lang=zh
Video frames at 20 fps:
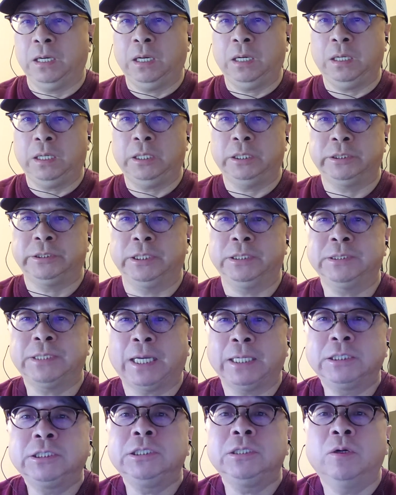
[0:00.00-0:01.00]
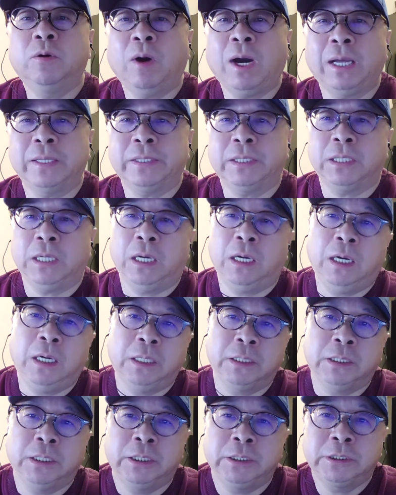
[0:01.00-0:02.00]
啊人才计划的
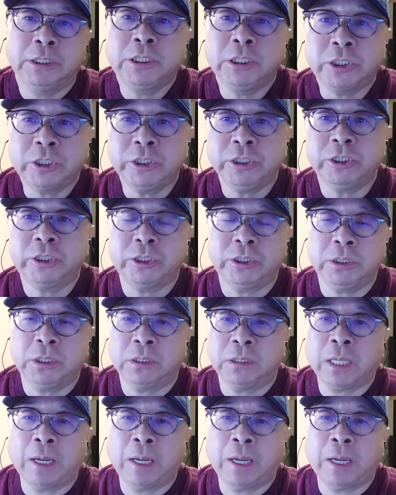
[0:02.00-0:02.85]
啊这些事实，